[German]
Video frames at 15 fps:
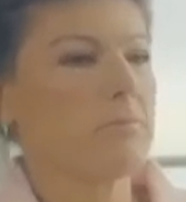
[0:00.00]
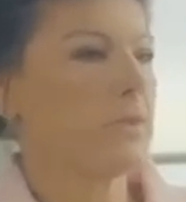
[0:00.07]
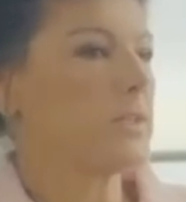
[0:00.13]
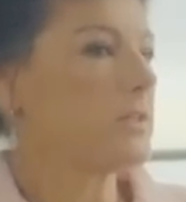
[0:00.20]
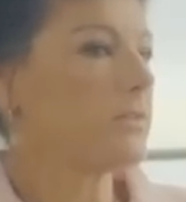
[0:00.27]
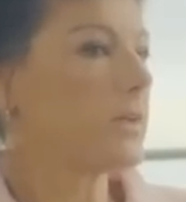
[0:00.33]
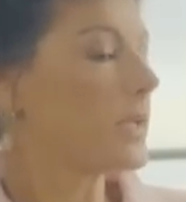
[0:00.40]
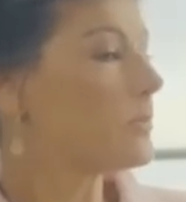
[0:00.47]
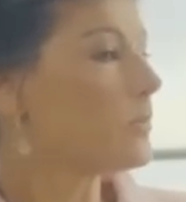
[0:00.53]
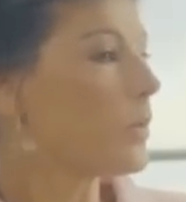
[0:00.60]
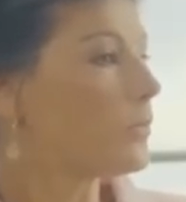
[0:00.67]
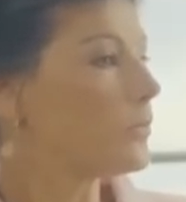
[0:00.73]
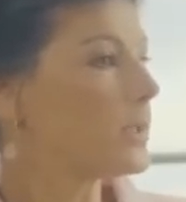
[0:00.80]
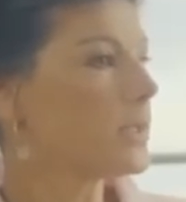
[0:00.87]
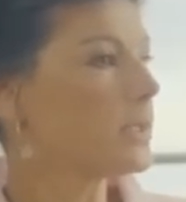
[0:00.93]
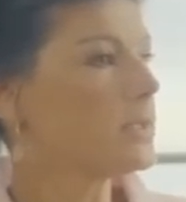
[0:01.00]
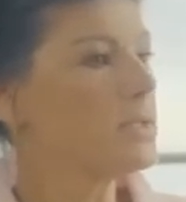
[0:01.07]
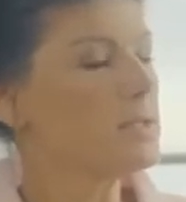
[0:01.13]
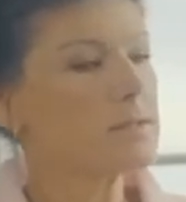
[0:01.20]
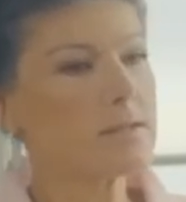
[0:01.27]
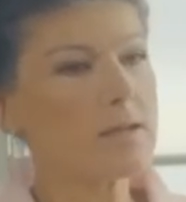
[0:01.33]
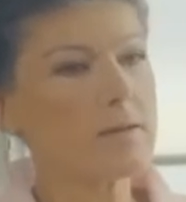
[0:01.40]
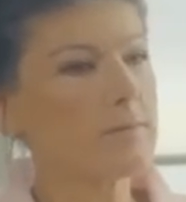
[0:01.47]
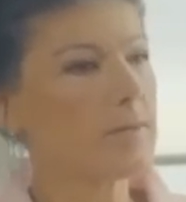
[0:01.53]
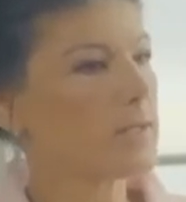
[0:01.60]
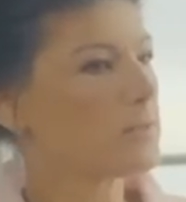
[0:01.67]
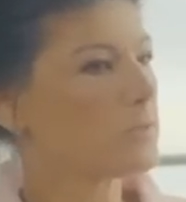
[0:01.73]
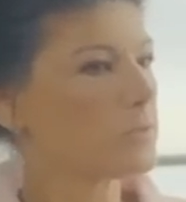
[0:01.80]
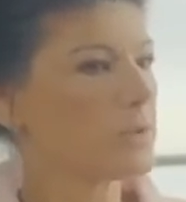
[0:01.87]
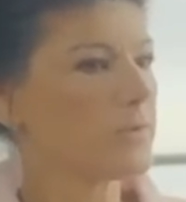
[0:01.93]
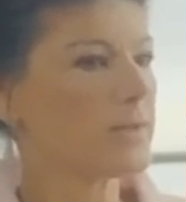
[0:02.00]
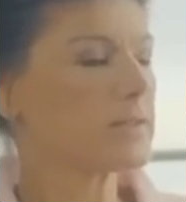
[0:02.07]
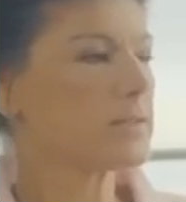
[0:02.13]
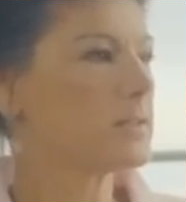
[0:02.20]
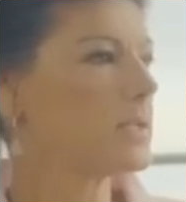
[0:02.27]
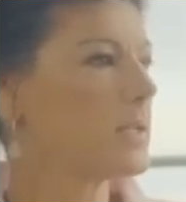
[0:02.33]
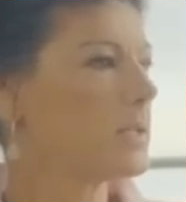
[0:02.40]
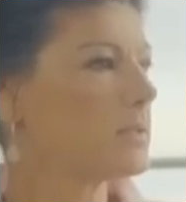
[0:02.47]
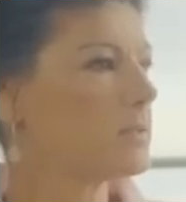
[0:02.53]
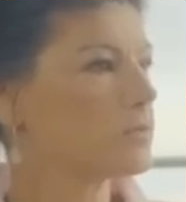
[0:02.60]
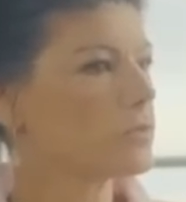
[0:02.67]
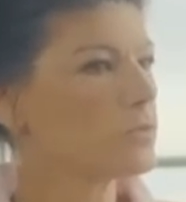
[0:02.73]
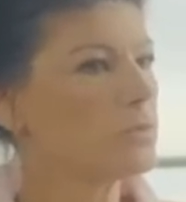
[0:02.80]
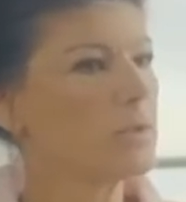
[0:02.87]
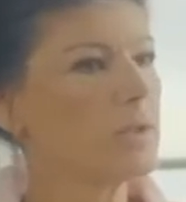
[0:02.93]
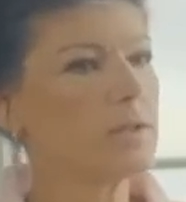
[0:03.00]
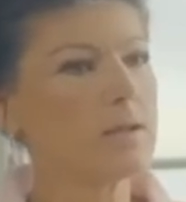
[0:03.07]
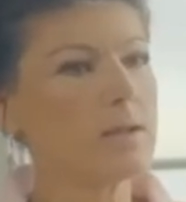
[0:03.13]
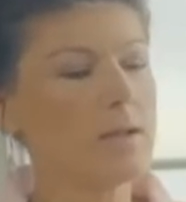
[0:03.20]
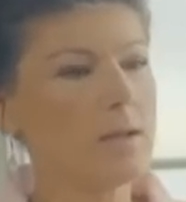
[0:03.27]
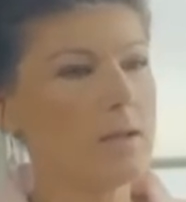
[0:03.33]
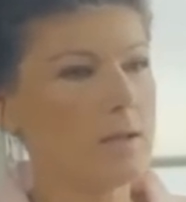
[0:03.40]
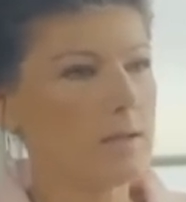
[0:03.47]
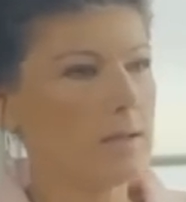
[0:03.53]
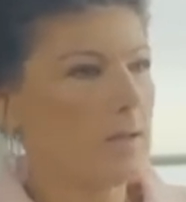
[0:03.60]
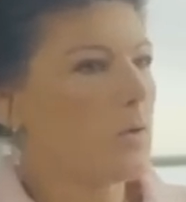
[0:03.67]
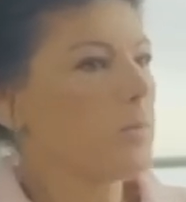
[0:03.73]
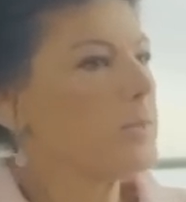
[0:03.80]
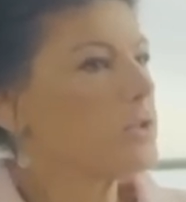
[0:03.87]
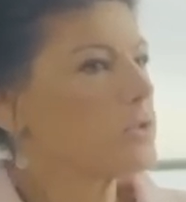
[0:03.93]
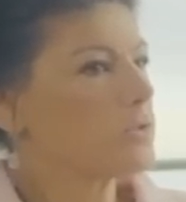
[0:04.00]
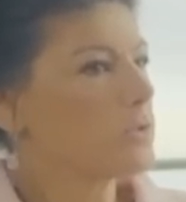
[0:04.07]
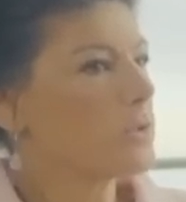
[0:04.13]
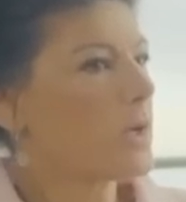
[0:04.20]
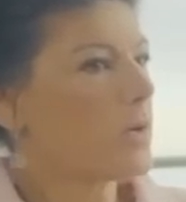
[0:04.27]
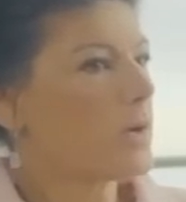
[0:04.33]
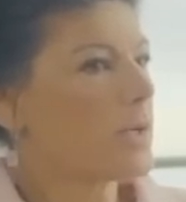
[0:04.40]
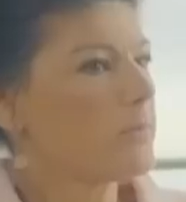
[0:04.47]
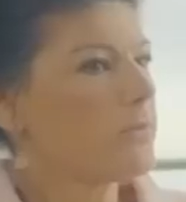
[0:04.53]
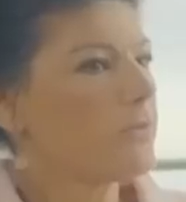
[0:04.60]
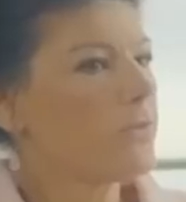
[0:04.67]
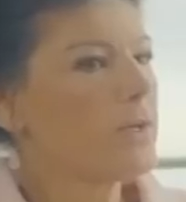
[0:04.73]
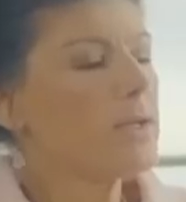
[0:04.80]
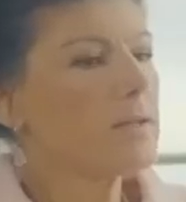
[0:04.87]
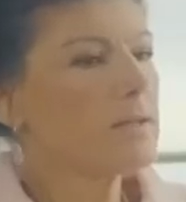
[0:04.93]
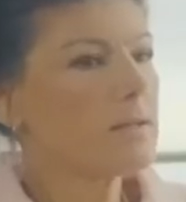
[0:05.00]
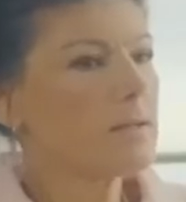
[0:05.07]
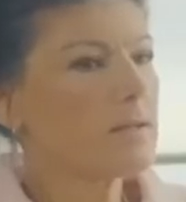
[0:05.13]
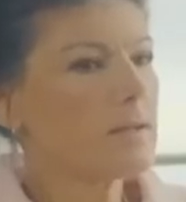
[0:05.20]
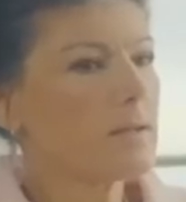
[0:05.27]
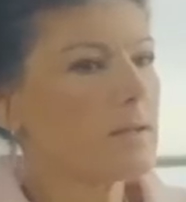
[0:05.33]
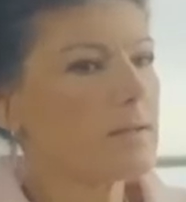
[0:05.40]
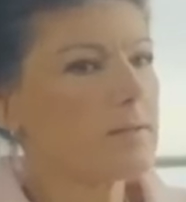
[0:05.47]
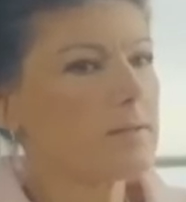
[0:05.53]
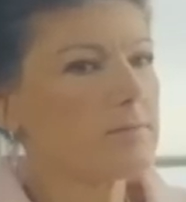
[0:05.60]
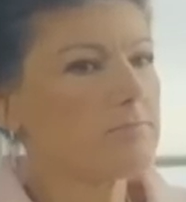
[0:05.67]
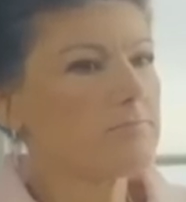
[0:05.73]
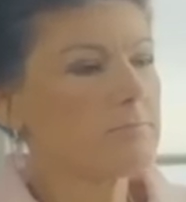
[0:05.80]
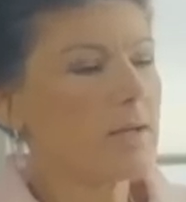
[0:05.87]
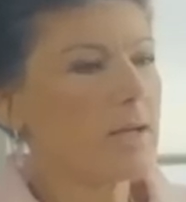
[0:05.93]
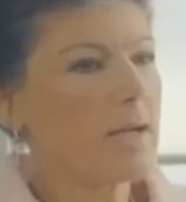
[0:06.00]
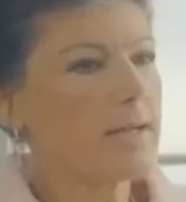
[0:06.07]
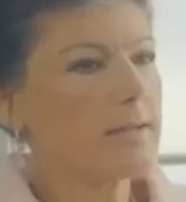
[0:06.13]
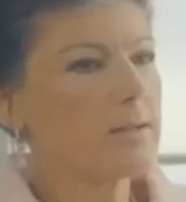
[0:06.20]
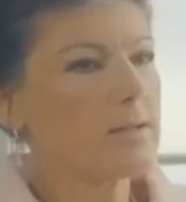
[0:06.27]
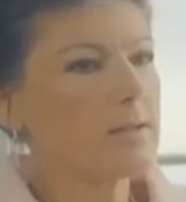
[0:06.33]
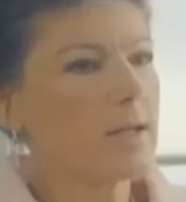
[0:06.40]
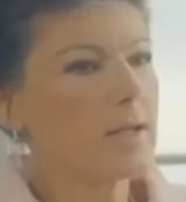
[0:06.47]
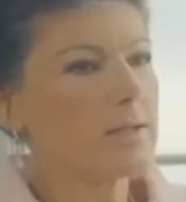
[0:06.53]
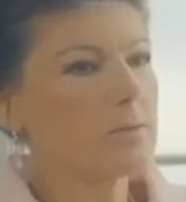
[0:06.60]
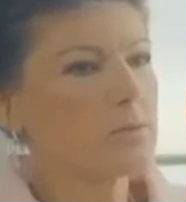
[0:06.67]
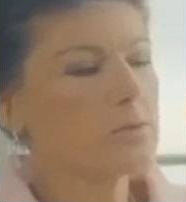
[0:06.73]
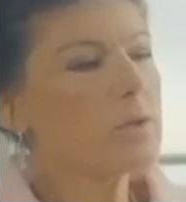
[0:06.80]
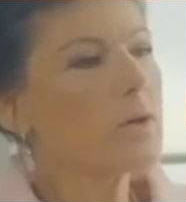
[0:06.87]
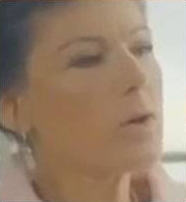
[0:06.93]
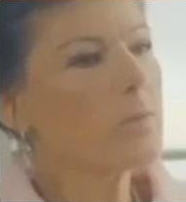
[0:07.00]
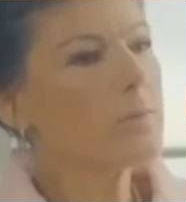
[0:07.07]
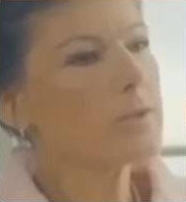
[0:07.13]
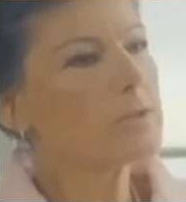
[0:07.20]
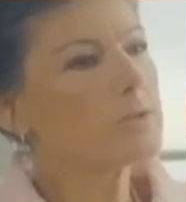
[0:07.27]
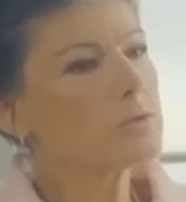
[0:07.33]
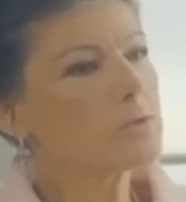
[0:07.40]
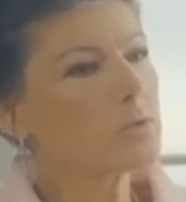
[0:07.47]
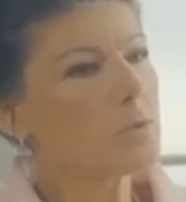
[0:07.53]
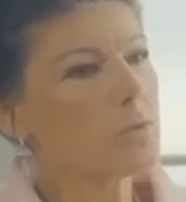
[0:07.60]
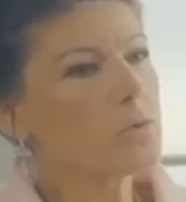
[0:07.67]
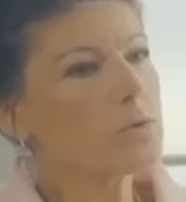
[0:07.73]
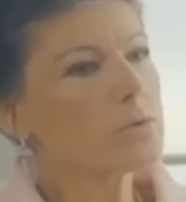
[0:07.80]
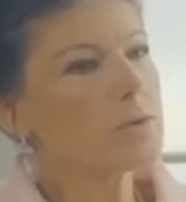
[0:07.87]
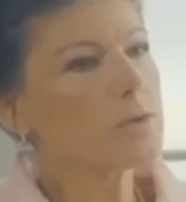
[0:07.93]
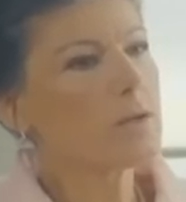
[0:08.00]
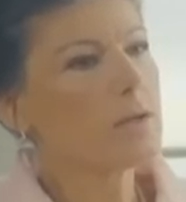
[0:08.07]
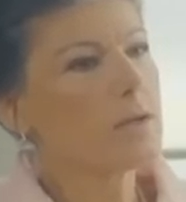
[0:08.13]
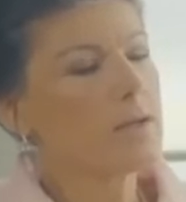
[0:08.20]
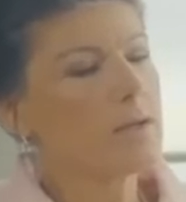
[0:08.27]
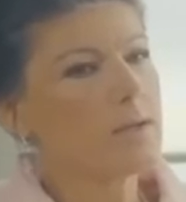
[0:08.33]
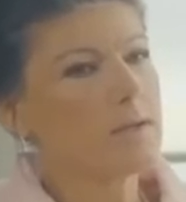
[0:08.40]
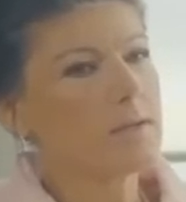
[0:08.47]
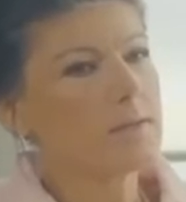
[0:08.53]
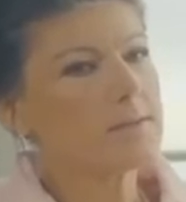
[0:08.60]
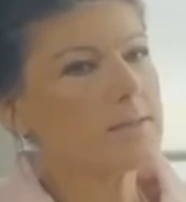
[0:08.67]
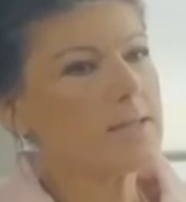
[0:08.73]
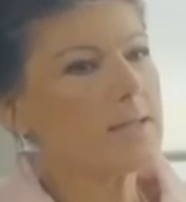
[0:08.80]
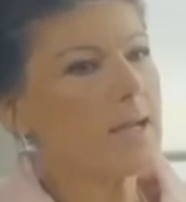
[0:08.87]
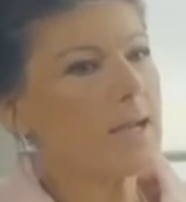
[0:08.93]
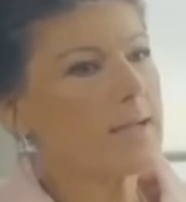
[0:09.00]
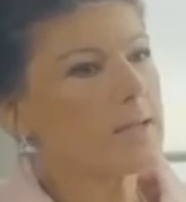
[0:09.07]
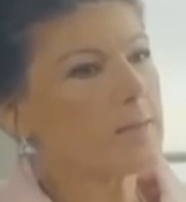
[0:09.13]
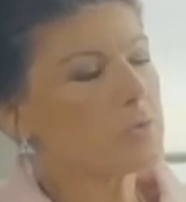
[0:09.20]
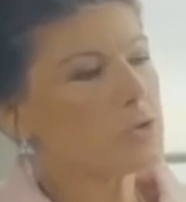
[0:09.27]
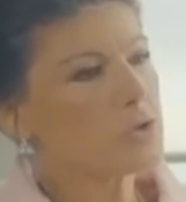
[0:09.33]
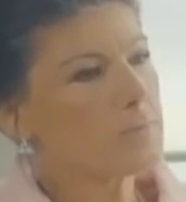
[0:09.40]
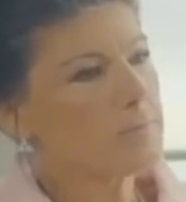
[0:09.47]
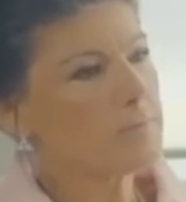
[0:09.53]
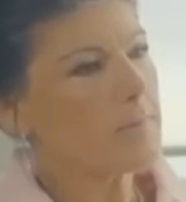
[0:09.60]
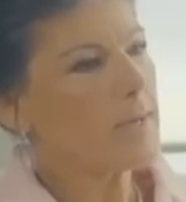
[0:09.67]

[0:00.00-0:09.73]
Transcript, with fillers: wenn sie vielleicht im öffentlichen Dienst arbeiten, Universitäten, Schulen, glaube ich schon auch empfinden äh, eine, einen unglaublichen Druck, sich einer bestimmten